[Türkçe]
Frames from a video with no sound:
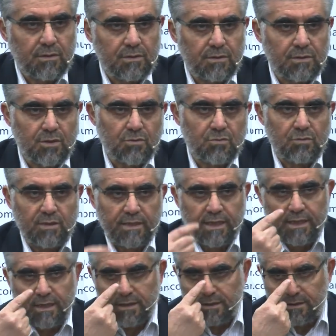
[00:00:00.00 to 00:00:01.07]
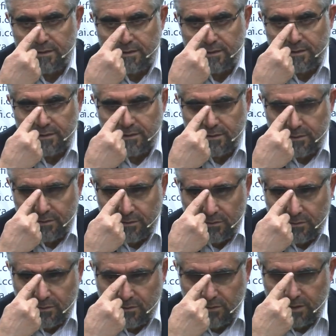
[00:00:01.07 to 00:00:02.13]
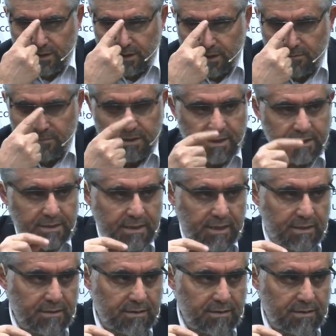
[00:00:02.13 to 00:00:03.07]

Resul de o kitabı getiren